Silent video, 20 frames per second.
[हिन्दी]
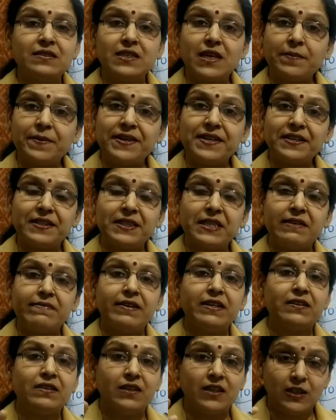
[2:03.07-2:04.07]
सभी जितने
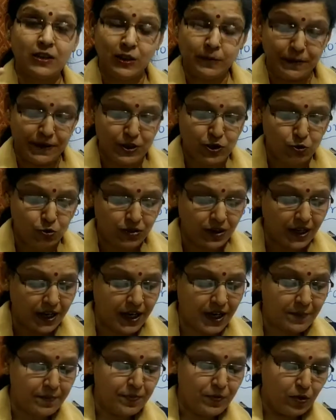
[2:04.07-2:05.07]
भी पशु थे
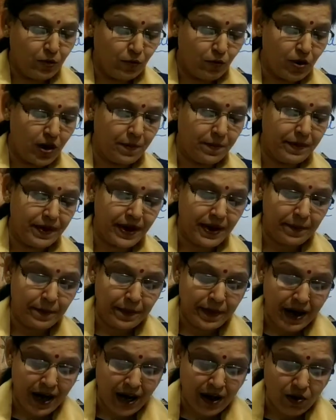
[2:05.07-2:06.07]
वो अपने
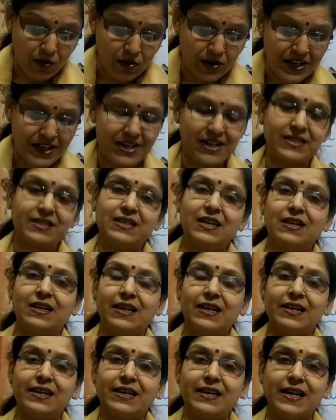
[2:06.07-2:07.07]
प्राणों की रक्षा
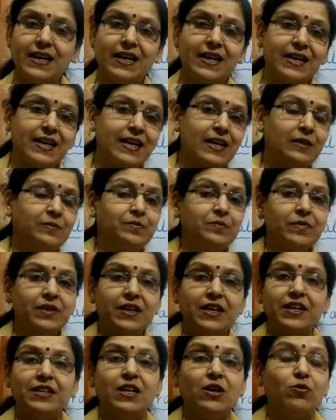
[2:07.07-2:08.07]
करने के लिए
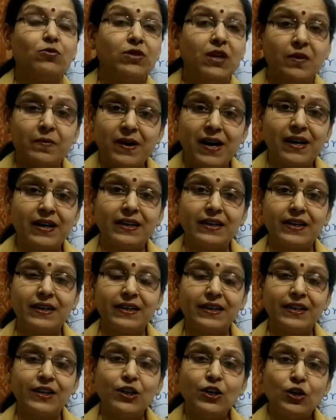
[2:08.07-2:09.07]
इधर उधर भागने
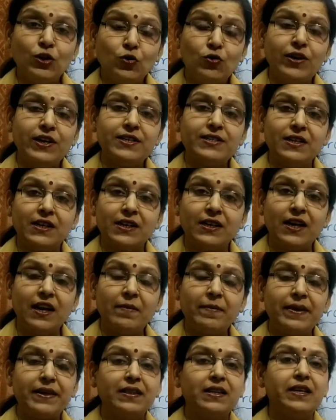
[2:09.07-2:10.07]
लगे क्योंकि जंगल
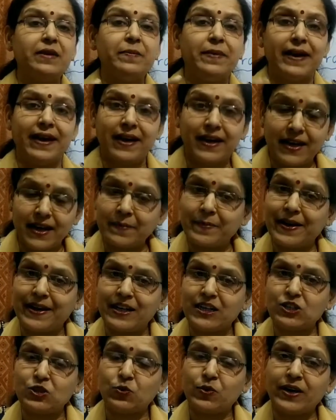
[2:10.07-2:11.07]
में इतनी भयंकर
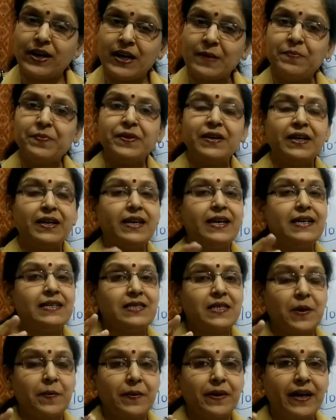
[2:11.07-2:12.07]
बारिश हुई कि
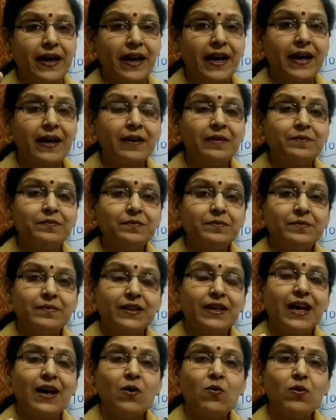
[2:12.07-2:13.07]
सबके
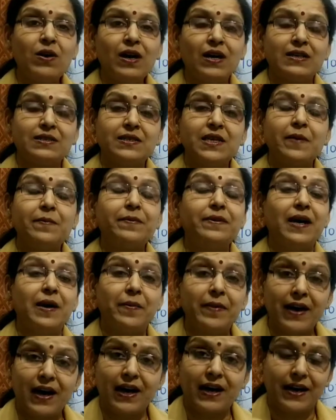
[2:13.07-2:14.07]
क्या हुआ सब
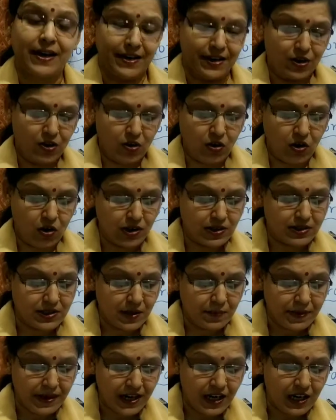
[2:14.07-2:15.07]
घबरा गए और
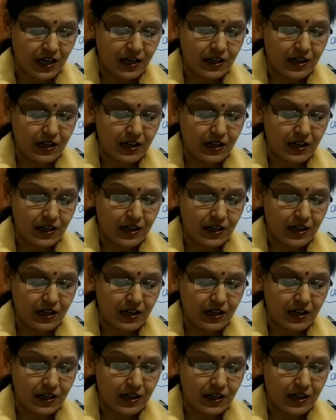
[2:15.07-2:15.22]
सभी